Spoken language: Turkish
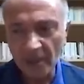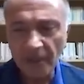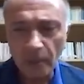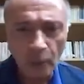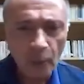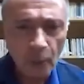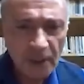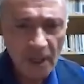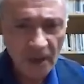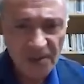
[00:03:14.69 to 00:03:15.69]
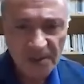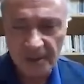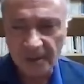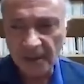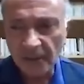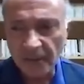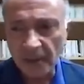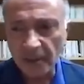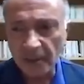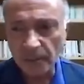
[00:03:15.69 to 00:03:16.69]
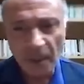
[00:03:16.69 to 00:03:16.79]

Ve konu konuyu açtı ve